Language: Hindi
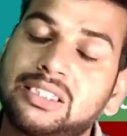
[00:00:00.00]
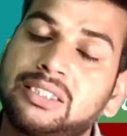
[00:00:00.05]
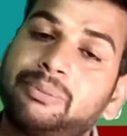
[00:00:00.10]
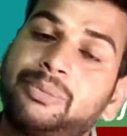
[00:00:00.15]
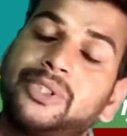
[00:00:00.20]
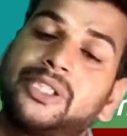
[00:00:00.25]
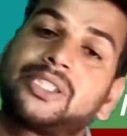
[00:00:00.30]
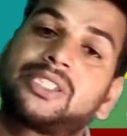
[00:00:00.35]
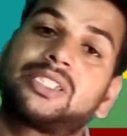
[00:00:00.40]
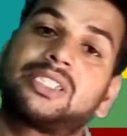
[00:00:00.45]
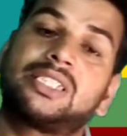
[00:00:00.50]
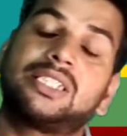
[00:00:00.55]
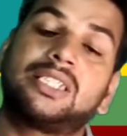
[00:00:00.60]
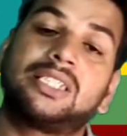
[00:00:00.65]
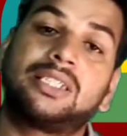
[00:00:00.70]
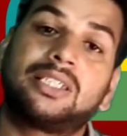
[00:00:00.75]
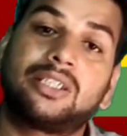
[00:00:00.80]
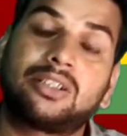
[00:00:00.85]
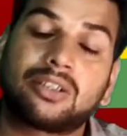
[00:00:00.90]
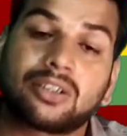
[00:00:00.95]

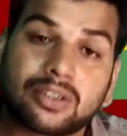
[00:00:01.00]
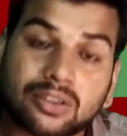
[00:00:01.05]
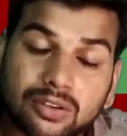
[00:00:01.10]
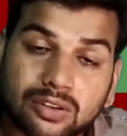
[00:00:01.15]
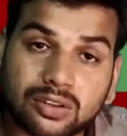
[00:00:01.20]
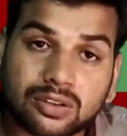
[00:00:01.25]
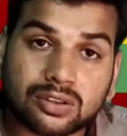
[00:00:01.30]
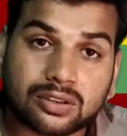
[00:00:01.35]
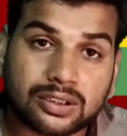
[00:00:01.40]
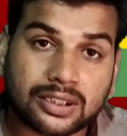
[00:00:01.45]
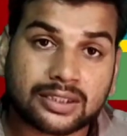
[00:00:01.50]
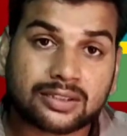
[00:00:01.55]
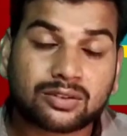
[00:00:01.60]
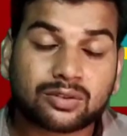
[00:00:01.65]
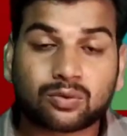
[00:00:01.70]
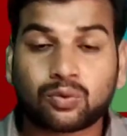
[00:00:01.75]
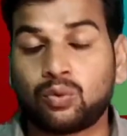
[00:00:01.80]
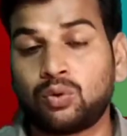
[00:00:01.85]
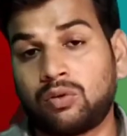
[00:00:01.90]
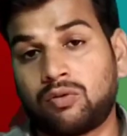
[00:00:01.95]
सीबीएसई के
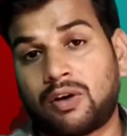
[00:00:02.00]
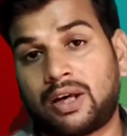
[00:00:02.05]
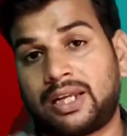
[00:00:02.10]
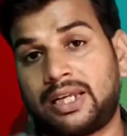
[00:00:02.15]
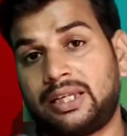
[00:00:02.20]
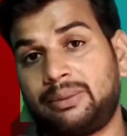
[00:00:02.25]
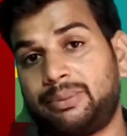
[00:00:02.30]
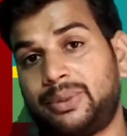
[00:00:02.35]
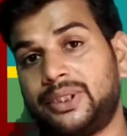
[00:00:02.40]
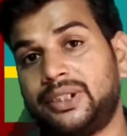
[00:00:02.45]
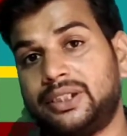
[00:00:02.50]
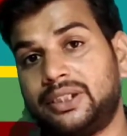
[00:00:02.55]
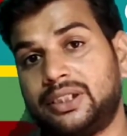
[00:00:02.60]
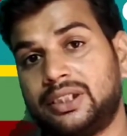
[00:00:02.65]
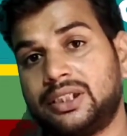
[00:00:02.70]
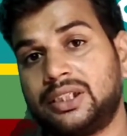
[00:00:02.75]
स्कूल वाले भी